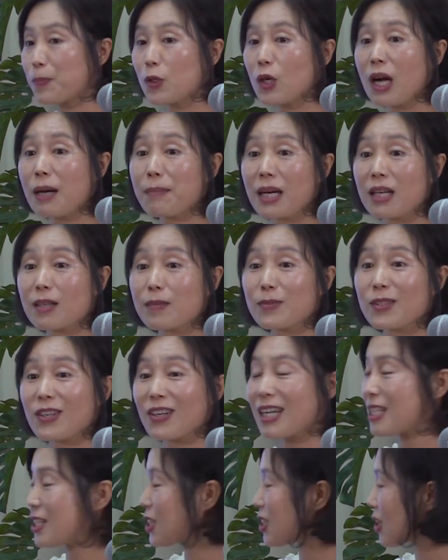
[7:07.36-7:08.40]
필요한 만큼
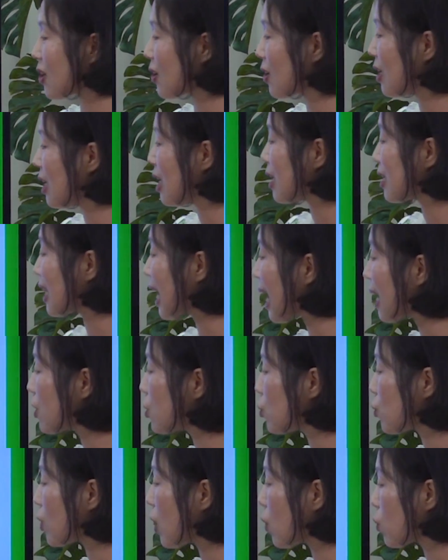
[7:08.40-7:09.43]
들어가 있죠.
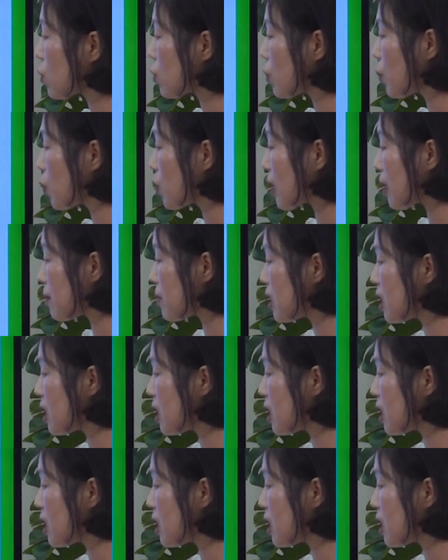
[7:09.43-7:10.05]
당류가 5.5g,